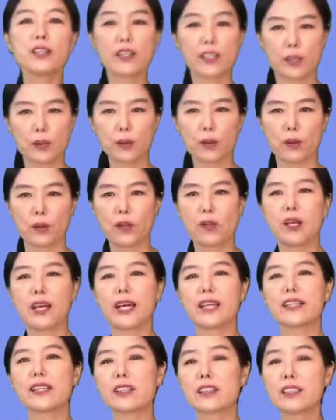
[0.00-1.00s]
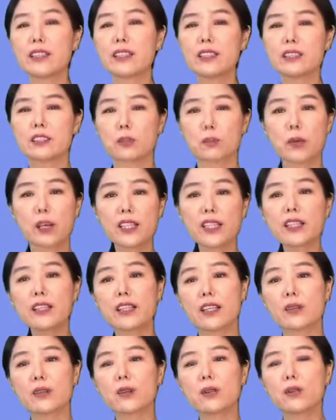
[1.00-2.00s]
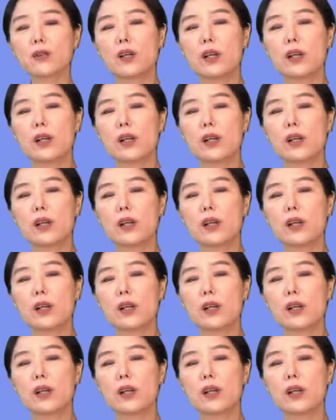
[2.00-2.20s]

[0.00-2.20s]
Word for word: 대로 at their is 편한 대로